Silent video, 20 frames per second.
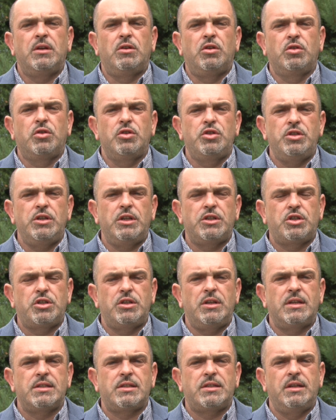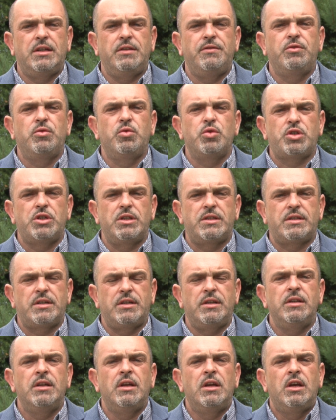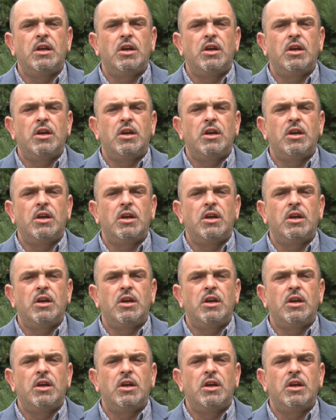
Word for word: o godzinie 13 w Guszycy